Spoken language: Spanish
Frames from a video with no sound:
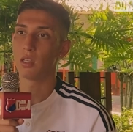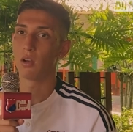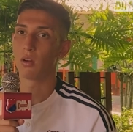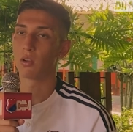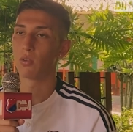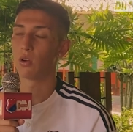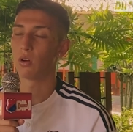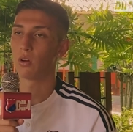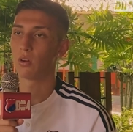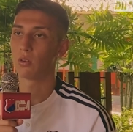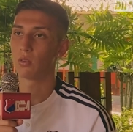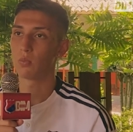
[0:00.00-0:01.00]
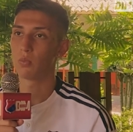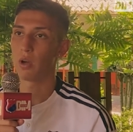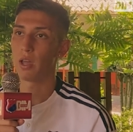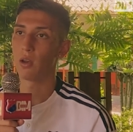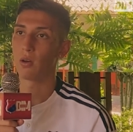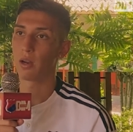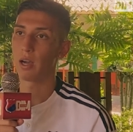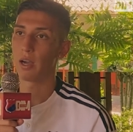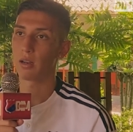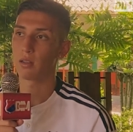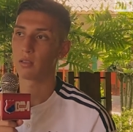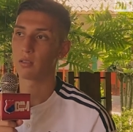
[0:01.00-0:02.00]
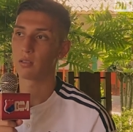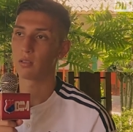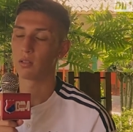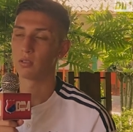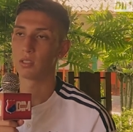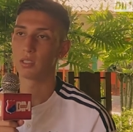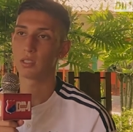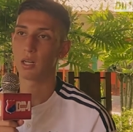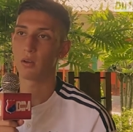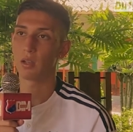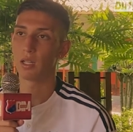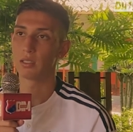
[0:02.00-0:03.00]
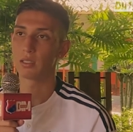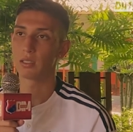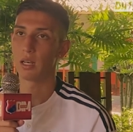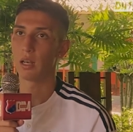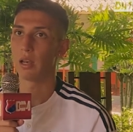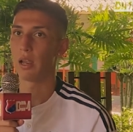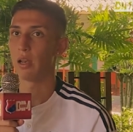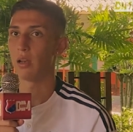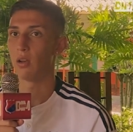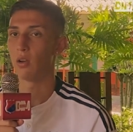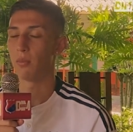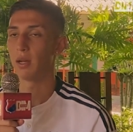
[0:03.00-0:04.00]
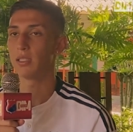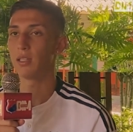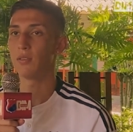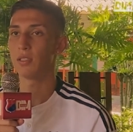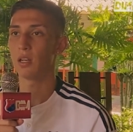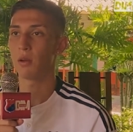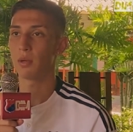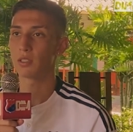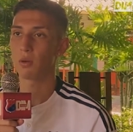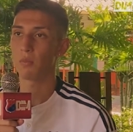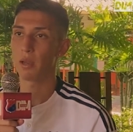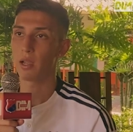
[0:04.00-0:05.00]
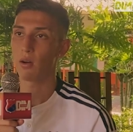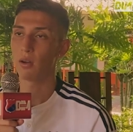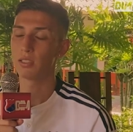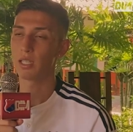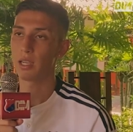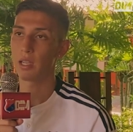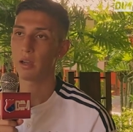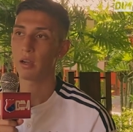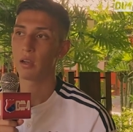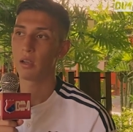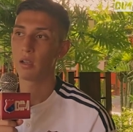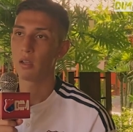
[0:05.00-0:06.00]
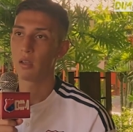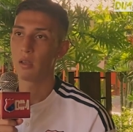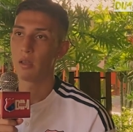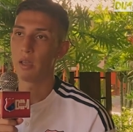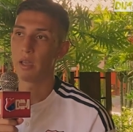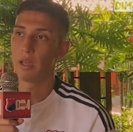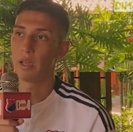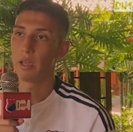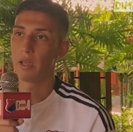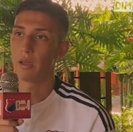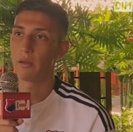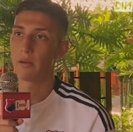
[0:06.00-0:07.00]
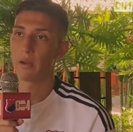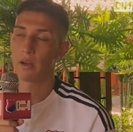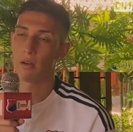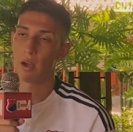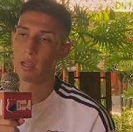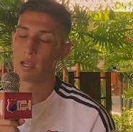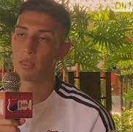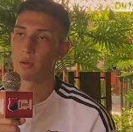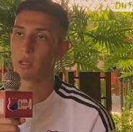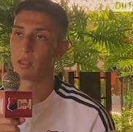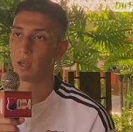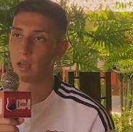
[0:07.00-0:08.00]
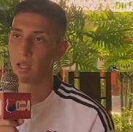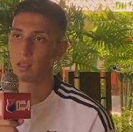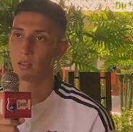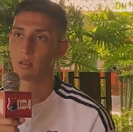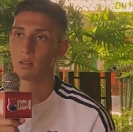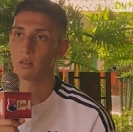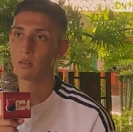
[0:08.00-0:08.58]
de lo que uno puede lograr. Entonces creo que es lo más difícil, lo más complicado es seguir eh, revalidando mi talento